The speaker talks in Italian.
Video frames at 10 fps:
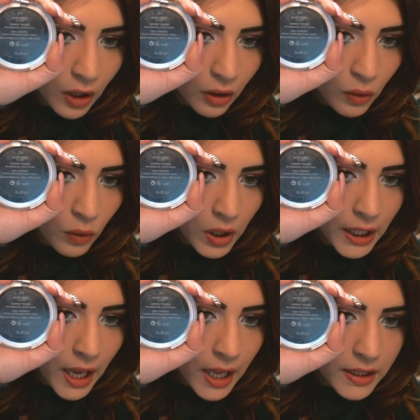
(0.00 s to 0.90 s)

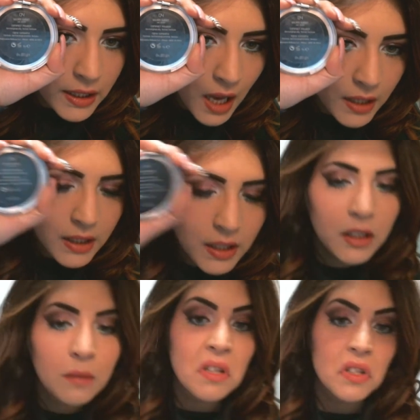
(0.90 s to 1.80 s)
Golden
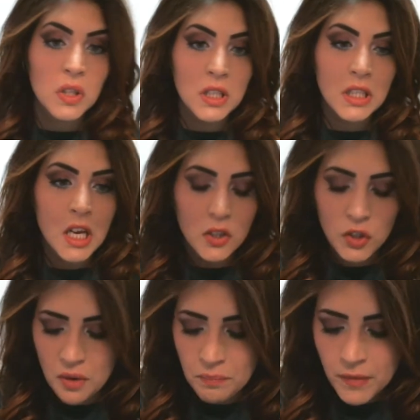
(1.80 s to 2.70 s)
Sunset, penso che si
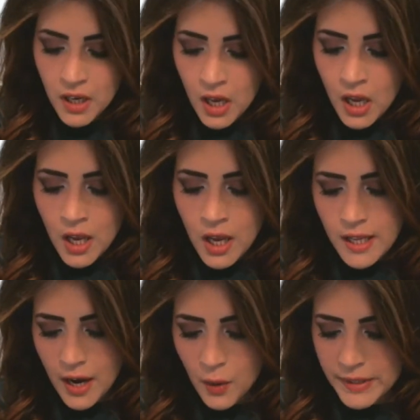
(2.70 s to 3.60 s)
legge.
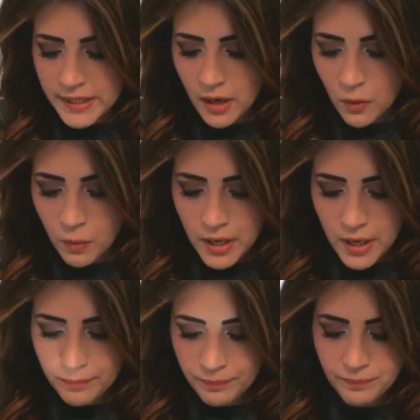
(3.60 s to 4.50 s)
Ed è questa
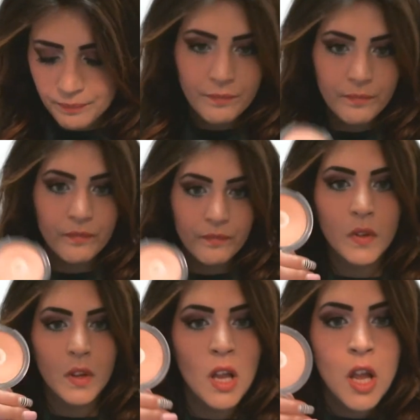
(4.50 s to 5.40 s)
qui
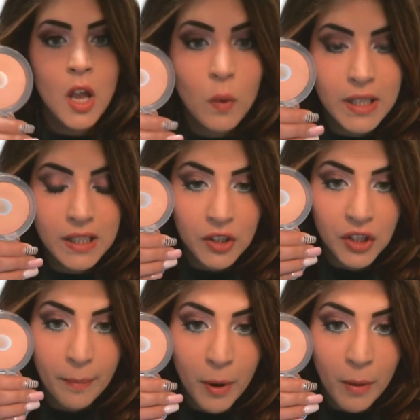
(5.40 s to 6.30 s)
questa
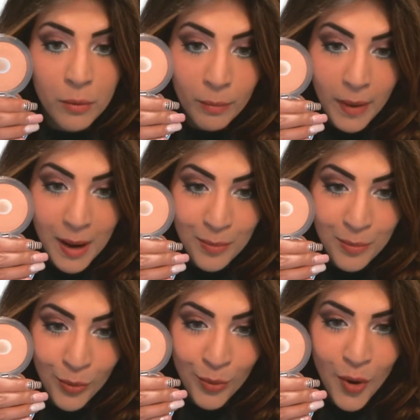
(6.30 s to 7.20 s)
c'ha proprio un bel
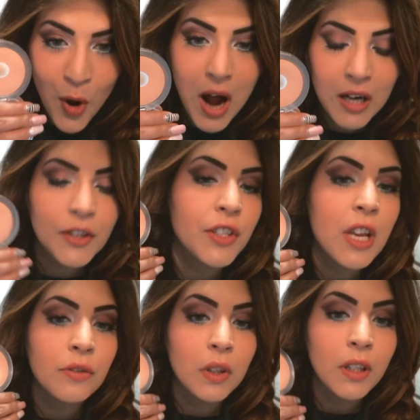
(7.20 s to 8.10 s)
buco al
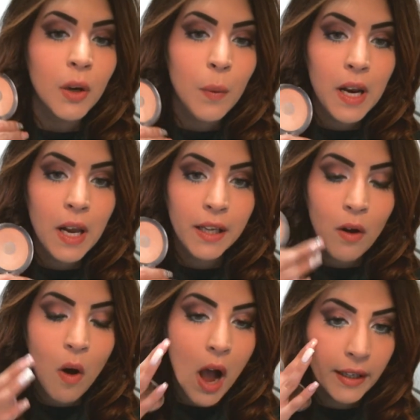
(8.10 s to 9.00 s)
centro ed è quella
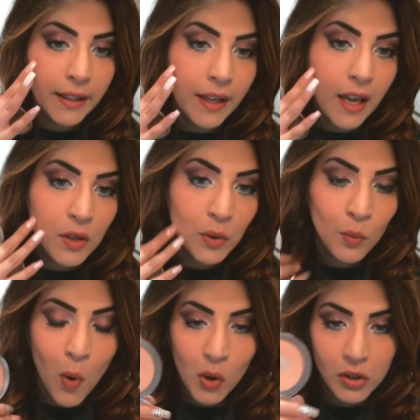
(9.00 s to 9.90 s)
che ho anche
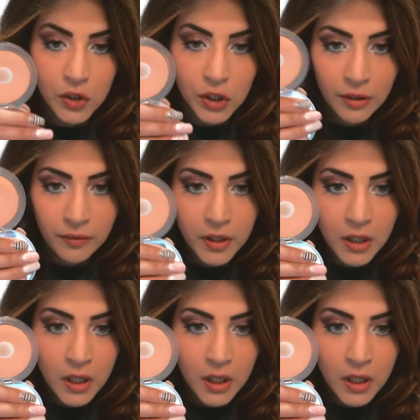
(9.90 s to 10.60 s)
su oggi